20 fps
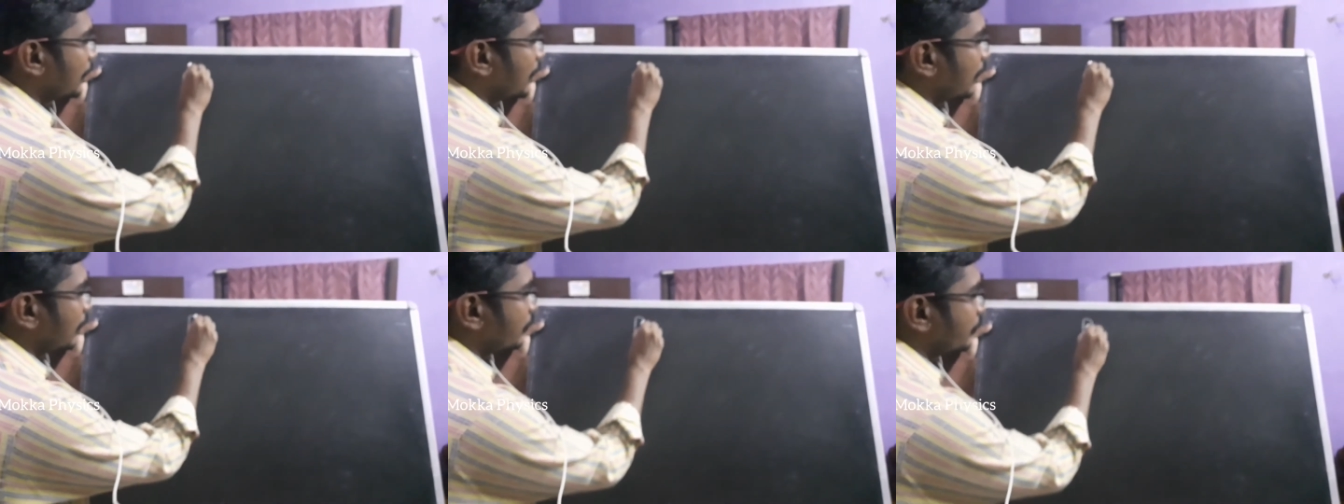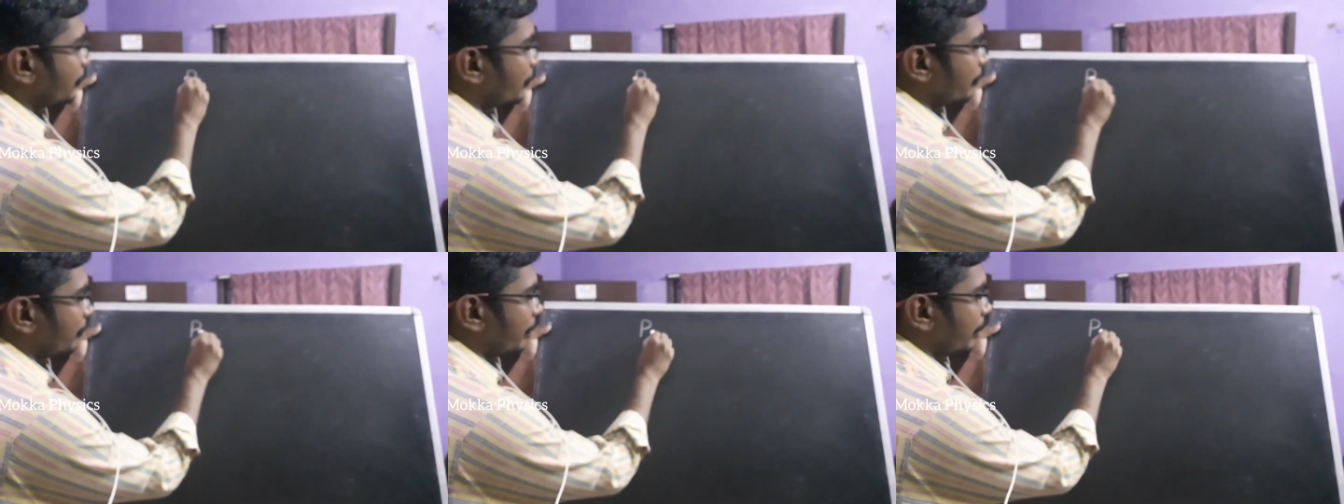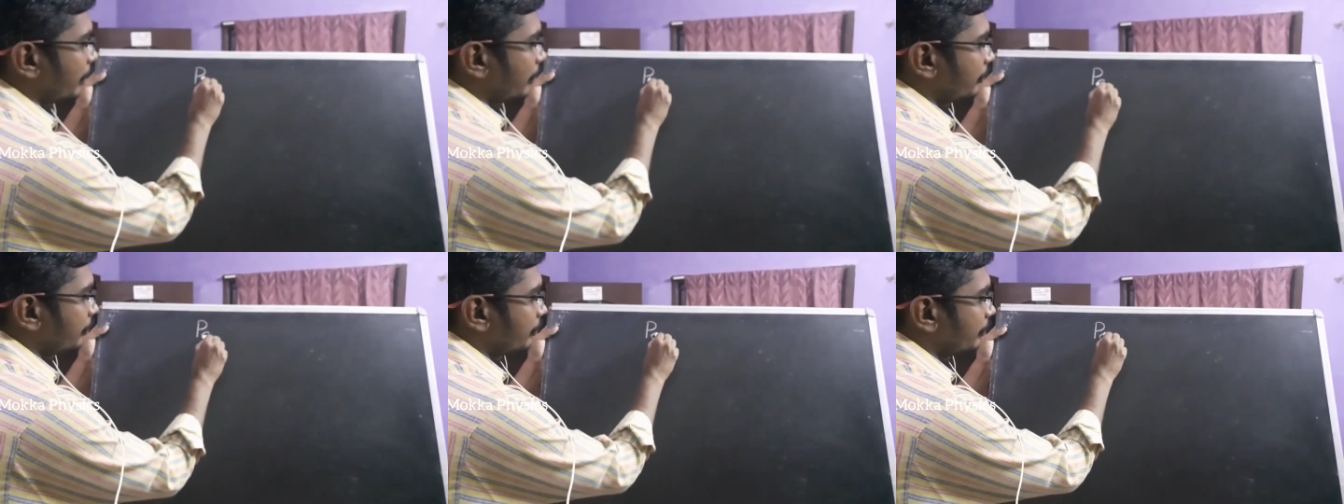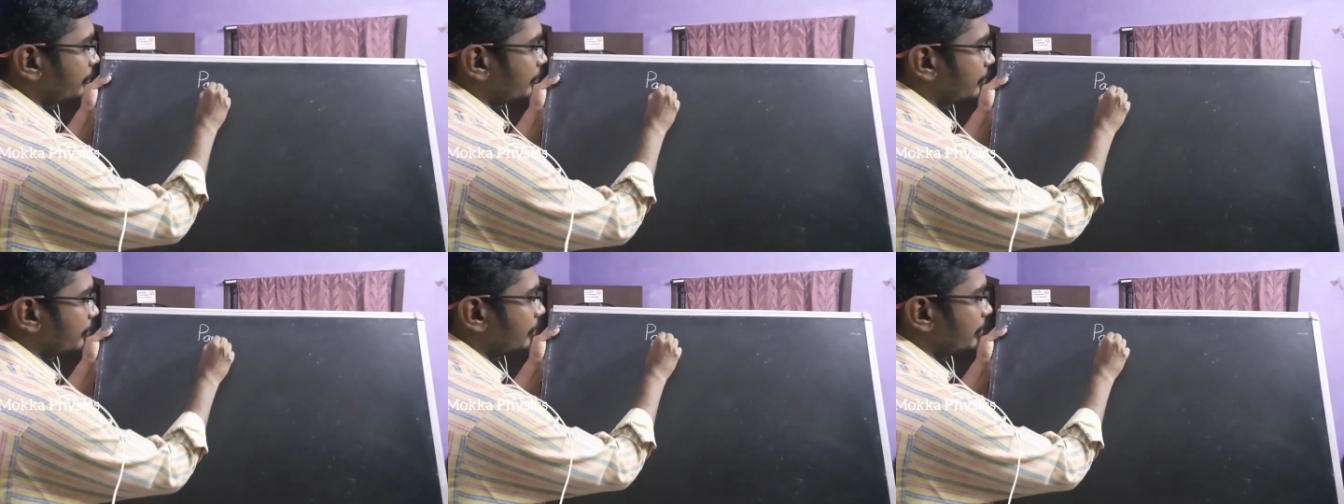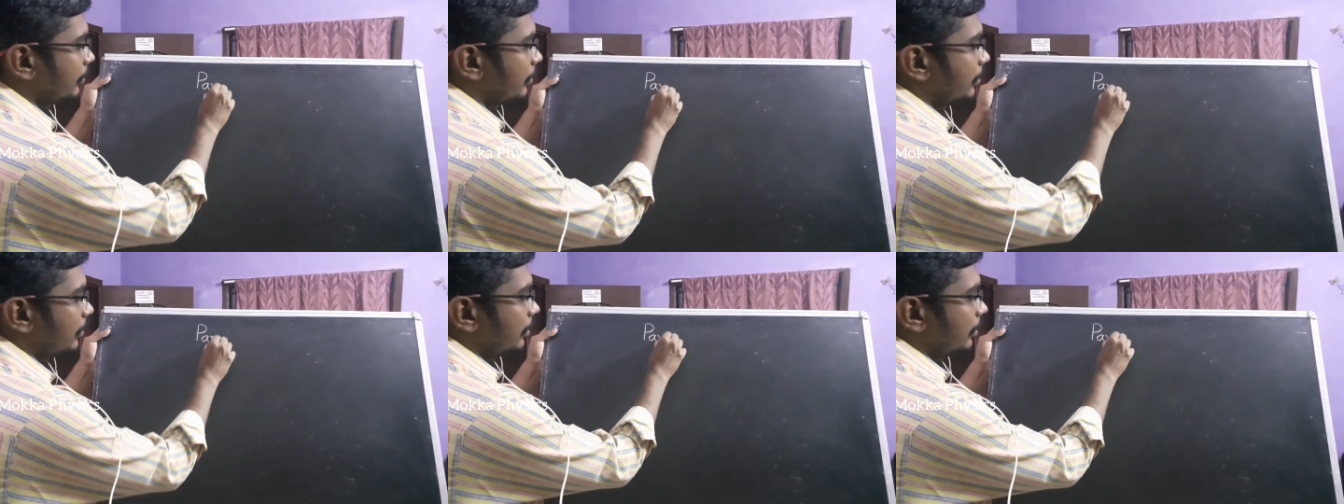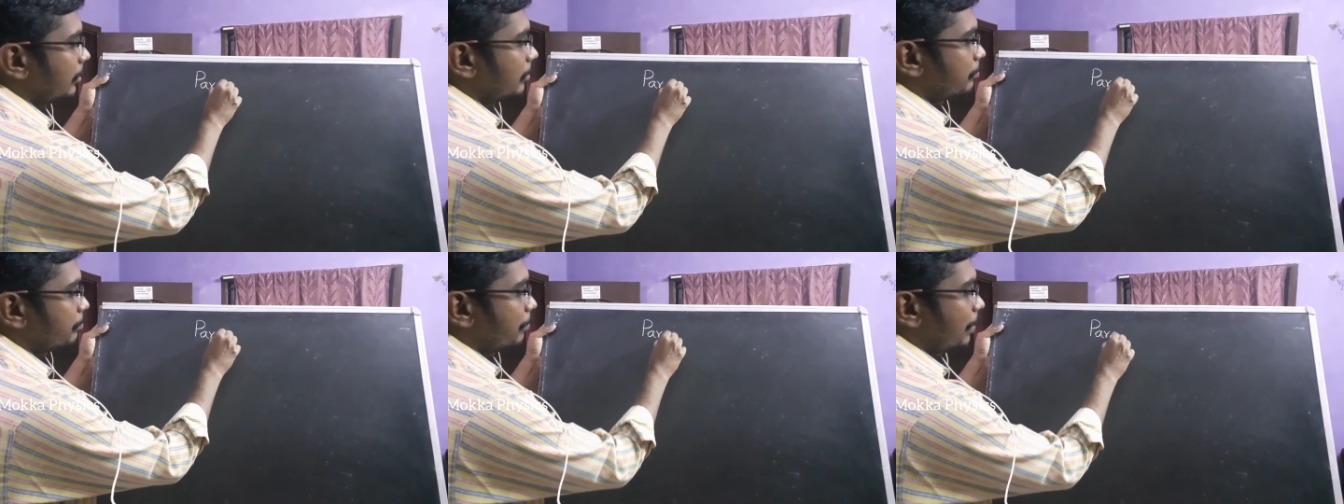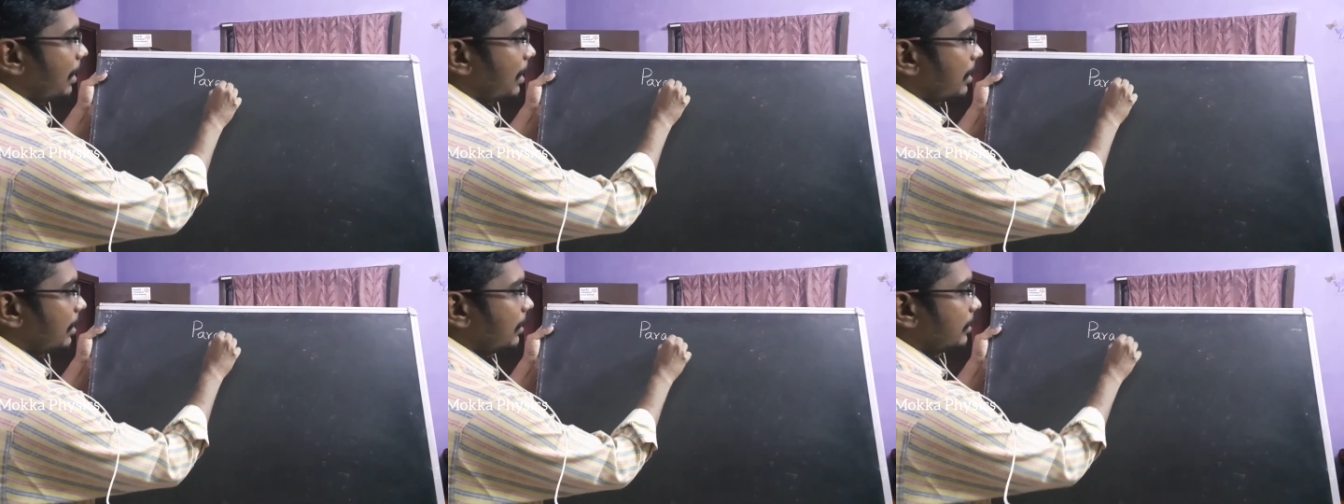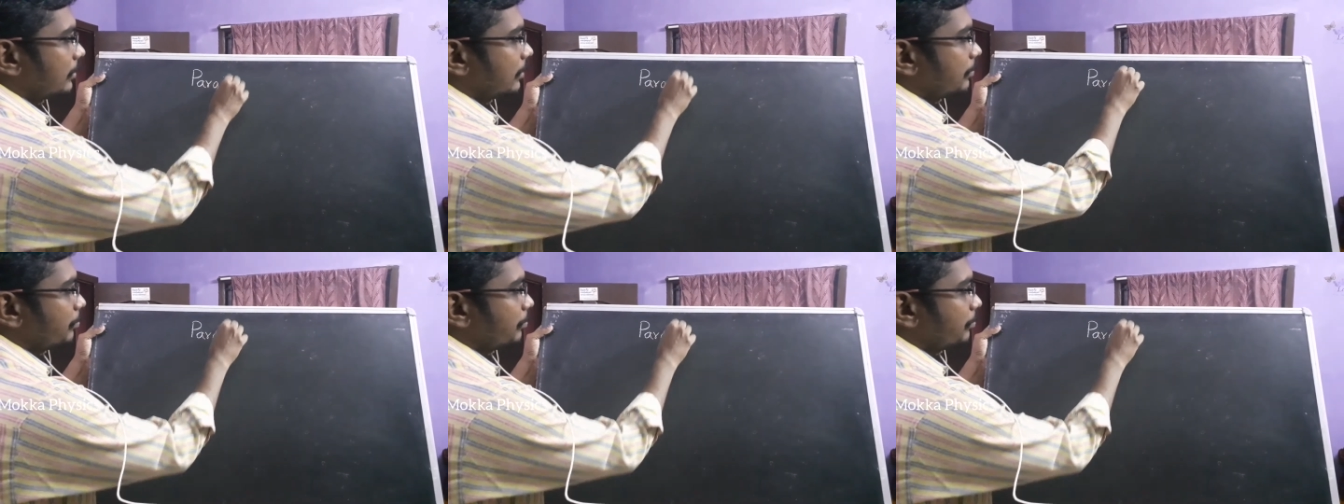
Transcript: மெத்தட்னு சொல்லுவேன் பேரலக்ஸ்